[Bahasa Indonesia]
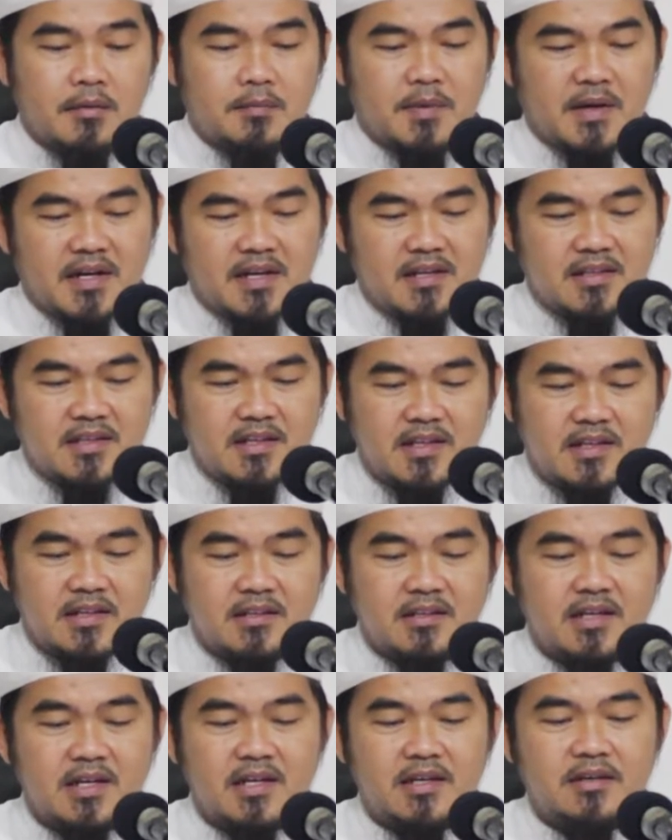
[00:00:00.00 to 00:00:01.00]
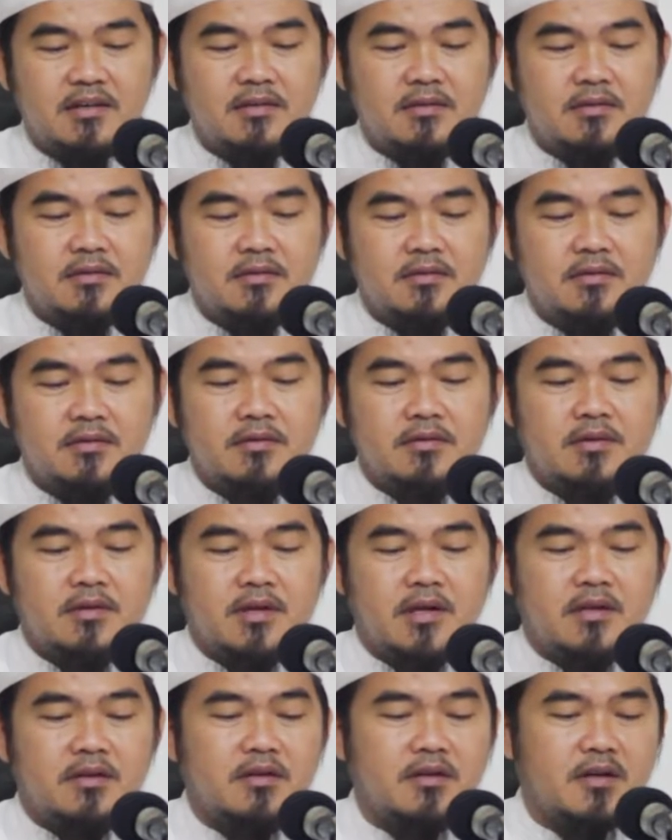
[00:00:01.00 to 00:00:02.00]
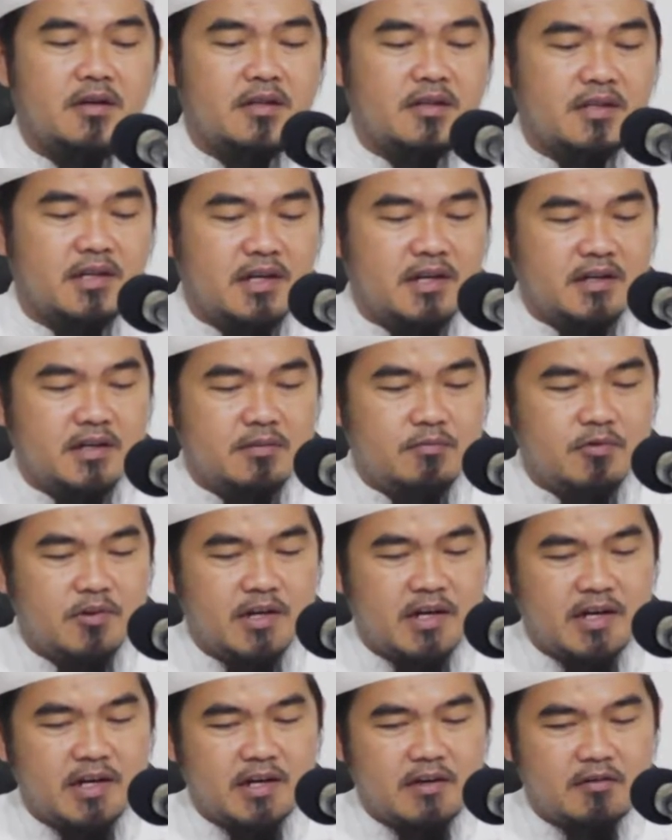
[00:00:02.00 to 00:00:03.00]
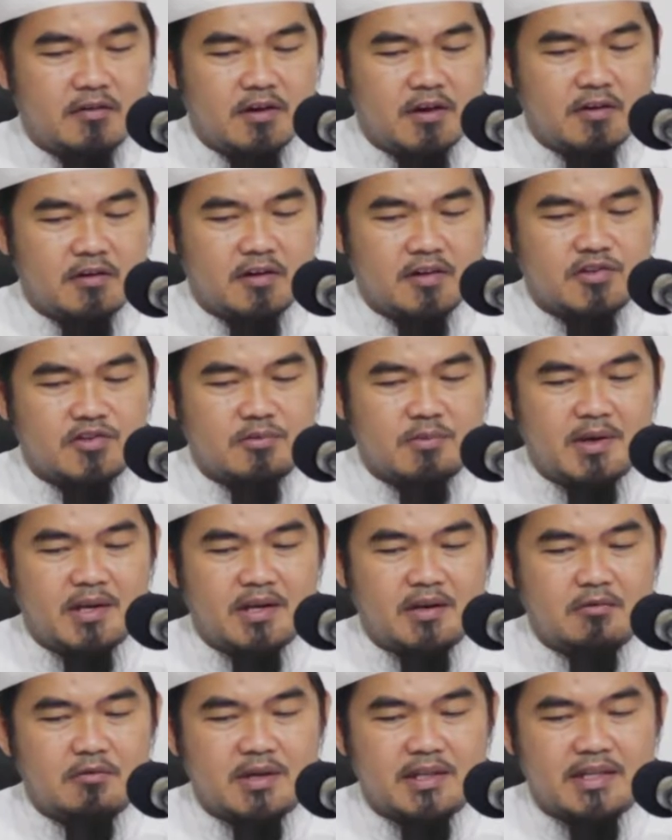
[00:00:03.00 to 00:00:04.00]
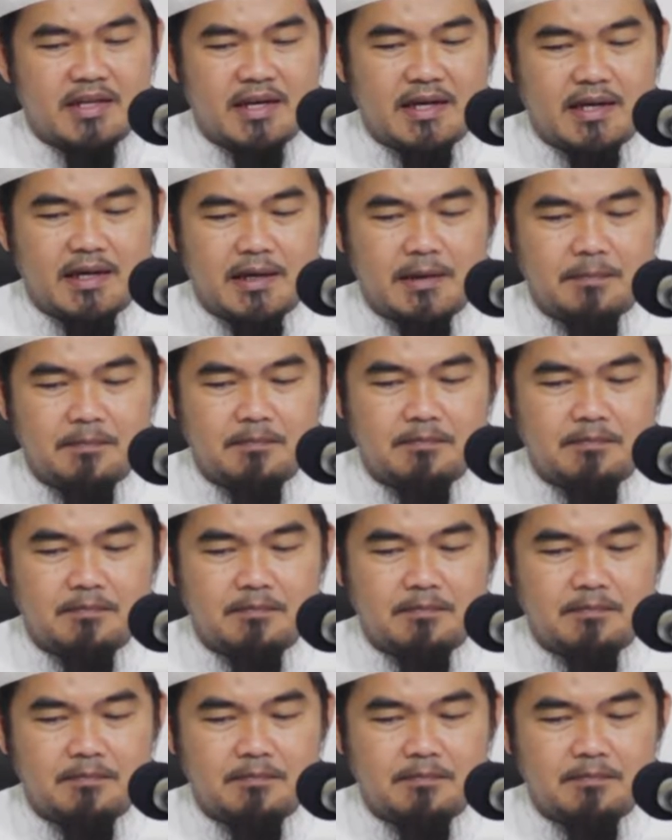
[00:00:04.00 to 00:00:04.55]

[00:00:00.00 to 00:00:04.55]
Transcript: para hadirin dan hadirat yang dimuliakan oleh Allah Subhanahu wa taala.